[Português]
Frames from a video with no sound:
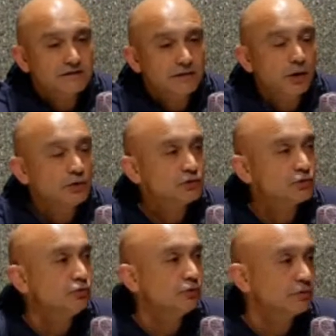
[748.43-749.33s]
saber ao
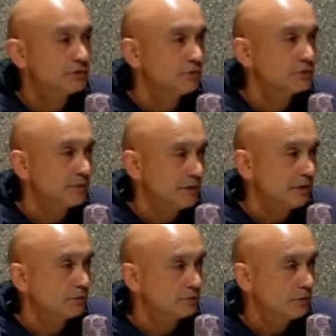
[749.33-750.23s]
segundo onde estão os
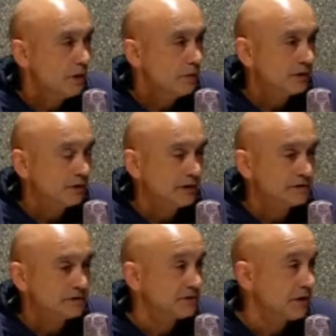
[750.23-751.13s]
veículos, Portanto,
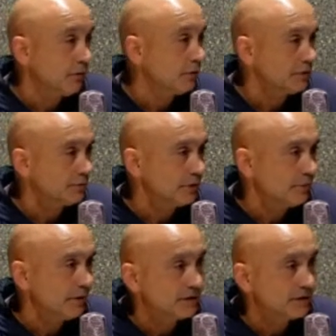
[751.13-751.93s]
acho que isso que é ótimo